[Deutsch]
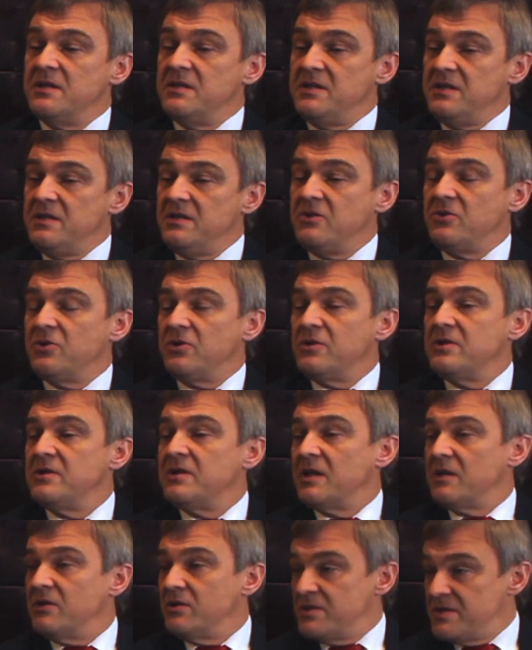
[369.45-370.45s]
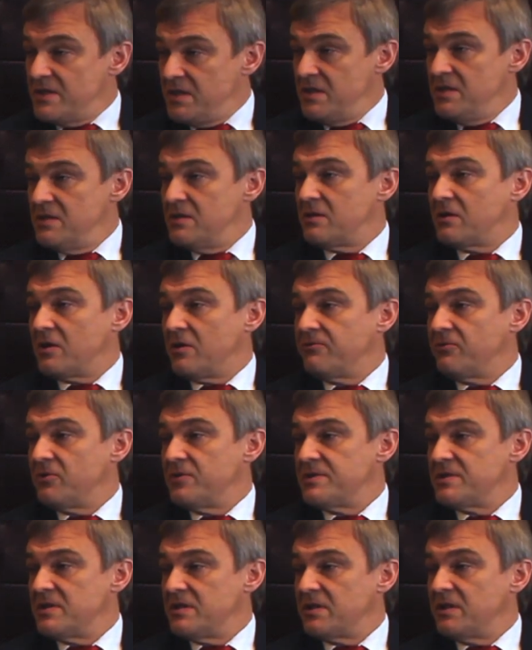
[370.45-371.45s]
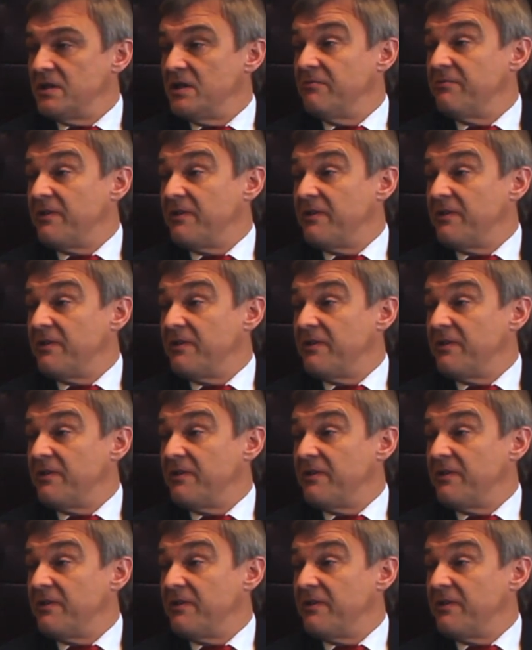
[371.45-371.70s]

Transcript: Die können dann sich hier darauf konzentrieren.